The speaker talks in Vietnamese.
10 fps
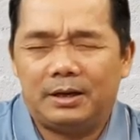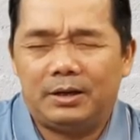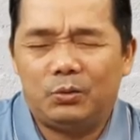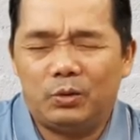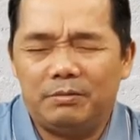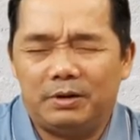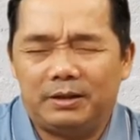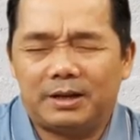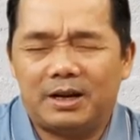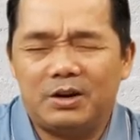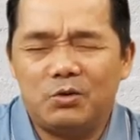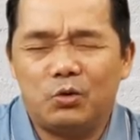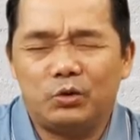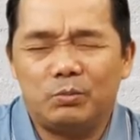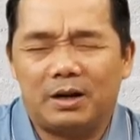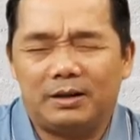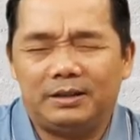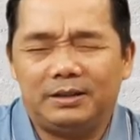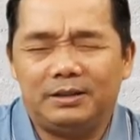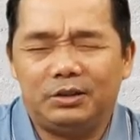Nếu quý vị thân hữu của chúng con là
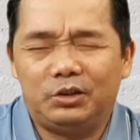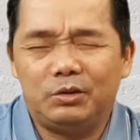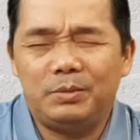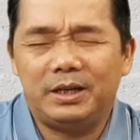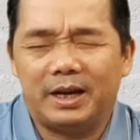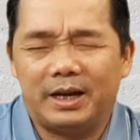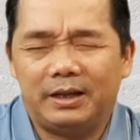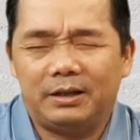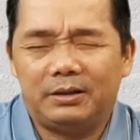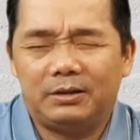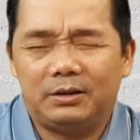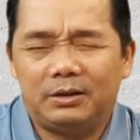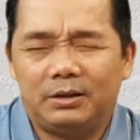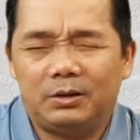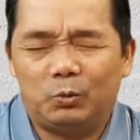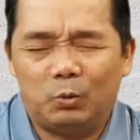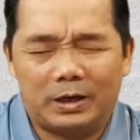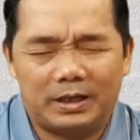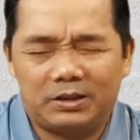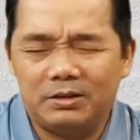những người chưa biết Ngài,
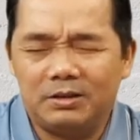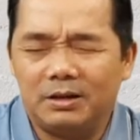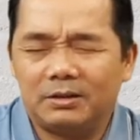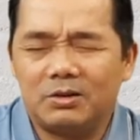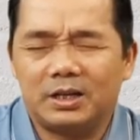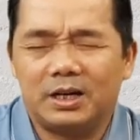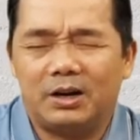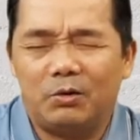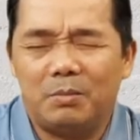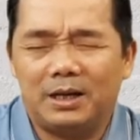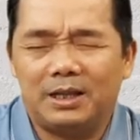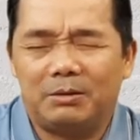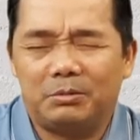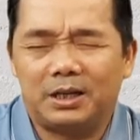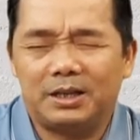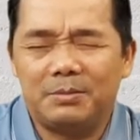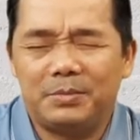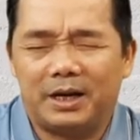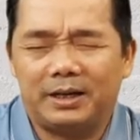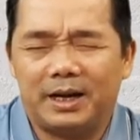hoặc là chưa có cơ hội mở lòng ra tiếp
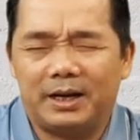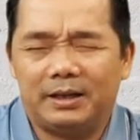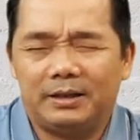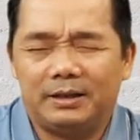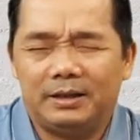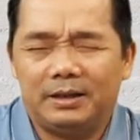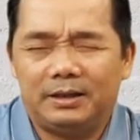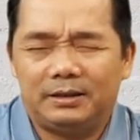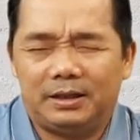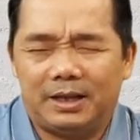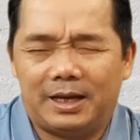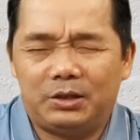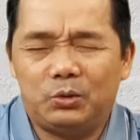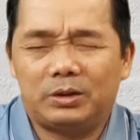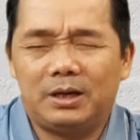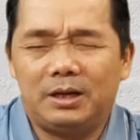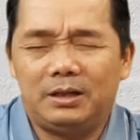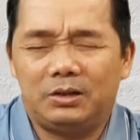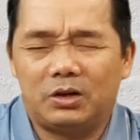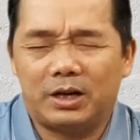nhận Ngài, thì lạy Chúa Thánh
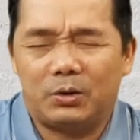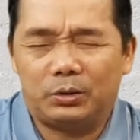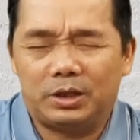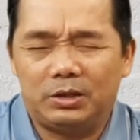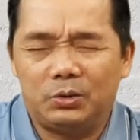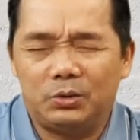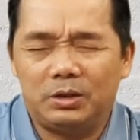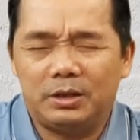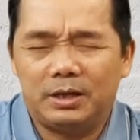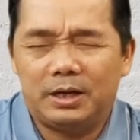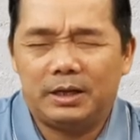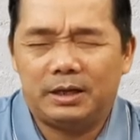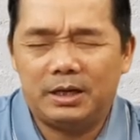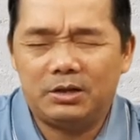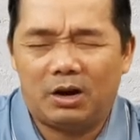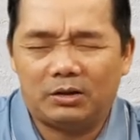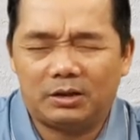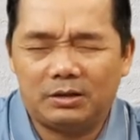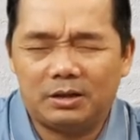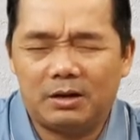Linh, con cầu xin Chúa khiến cho họ
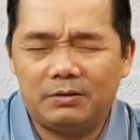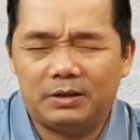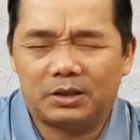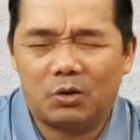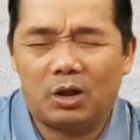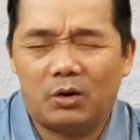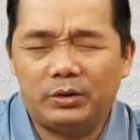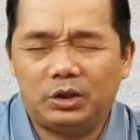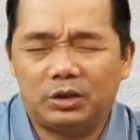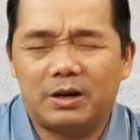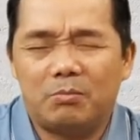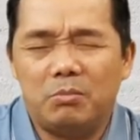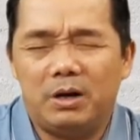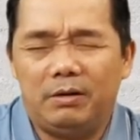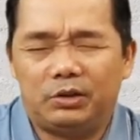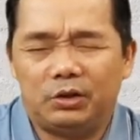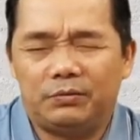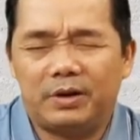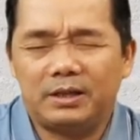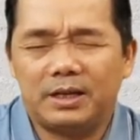tự cáo về tội lỗi, sự công bình, sự
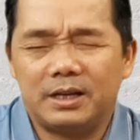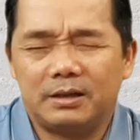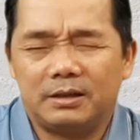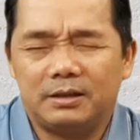phán xét,